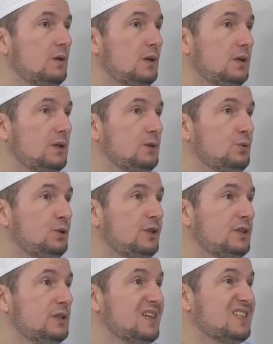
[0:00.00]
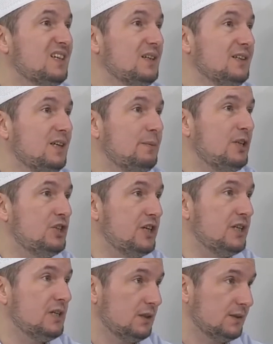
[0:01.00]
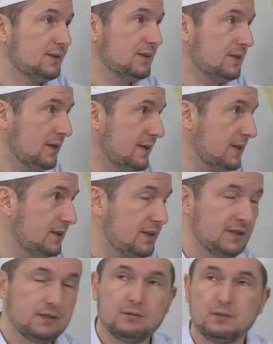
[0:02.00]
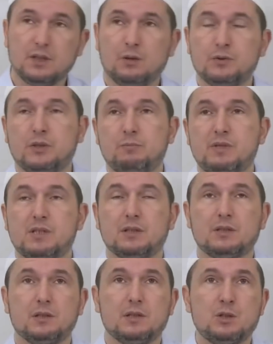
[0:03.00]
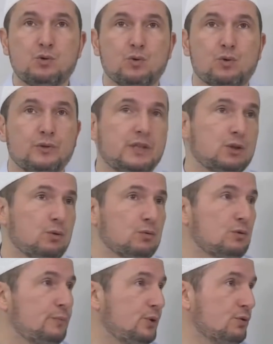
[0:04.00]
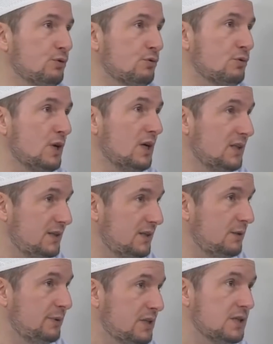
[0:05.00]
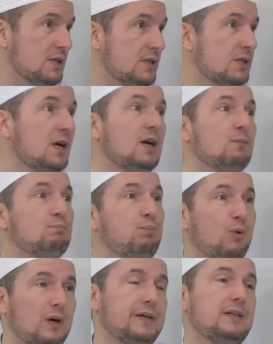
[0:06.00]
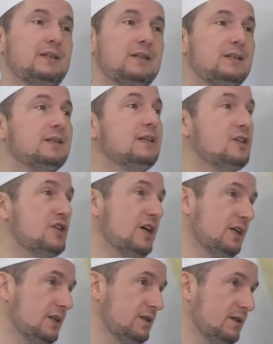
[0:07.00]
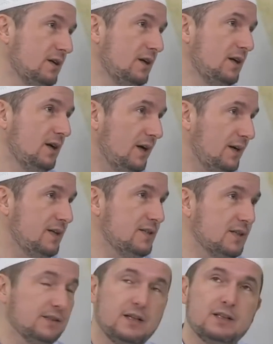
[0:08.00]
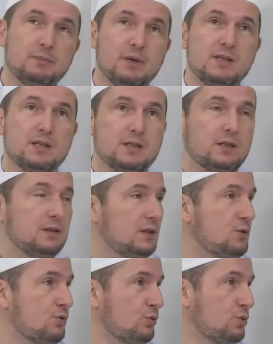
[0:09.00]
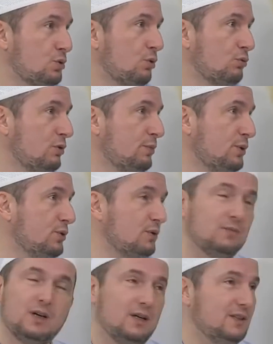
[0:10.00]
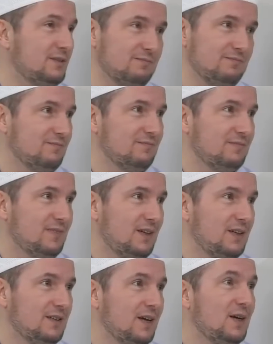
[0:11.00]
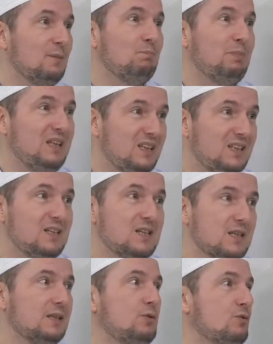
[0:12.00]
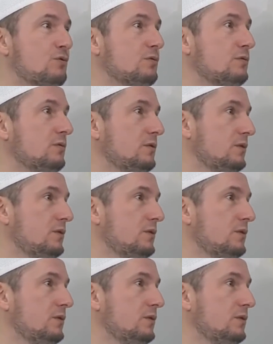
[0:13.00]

Allah'ın kudretini nasıl anlayabileceğini anlatan ayetler. Ya hocam biz zaten Allah'ın çok kudretli olduğunu biliyoruz diyebilirsiniz bu ayetleri dinleyinceye kadar. Her insan der ki ben zaten Allah'ın çok güçlü olduğunu biliyorum. Hayır. Hayır. Bildiğini zannediyorsun.